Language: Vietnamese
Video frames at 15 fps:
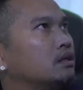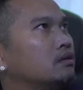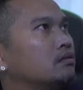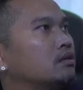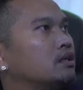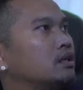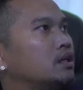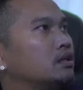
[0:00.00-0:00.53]

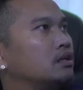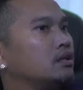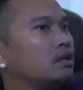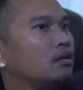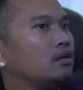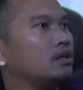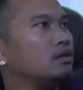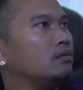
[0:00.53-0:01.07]
tiếng là dương
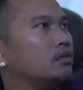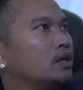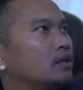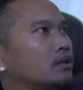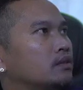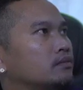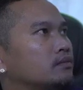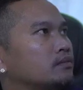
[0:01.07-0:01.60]
log in về
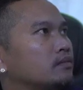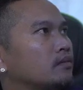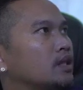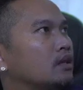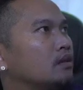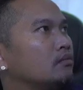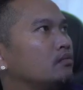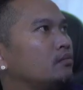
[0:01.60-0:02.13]

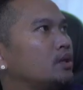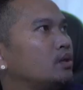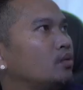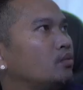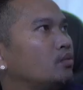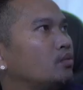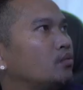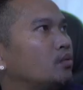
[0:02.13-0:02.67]
với miền hụt
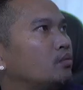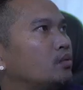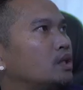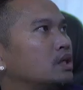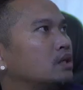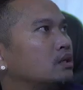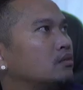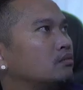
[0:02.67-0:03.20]
hụt
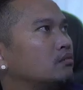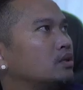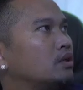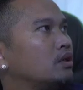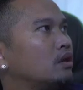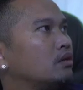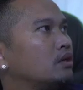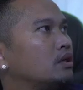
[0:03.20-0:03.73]
nữ hụt nữ
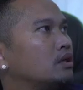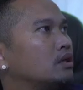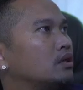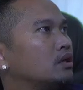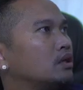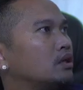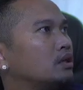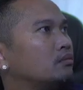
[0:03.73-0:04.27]
log in
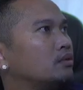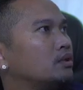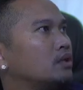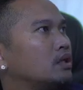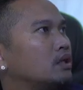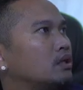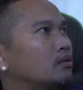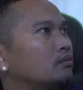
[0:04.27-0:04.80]

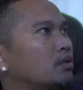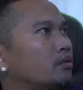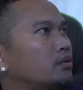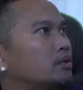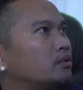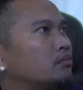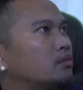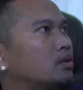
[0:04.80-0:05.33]
tay mò với
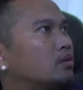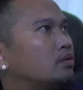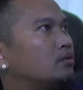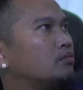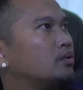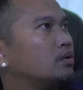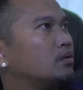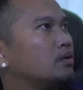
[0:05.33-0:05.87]
nhóm đồ
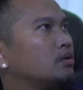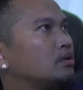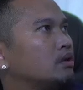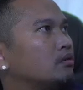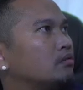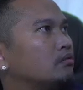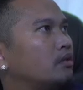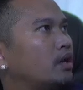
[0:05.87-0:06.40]
tầm rong hết
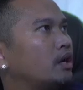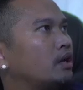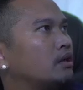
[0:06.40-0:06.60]
trong vẹn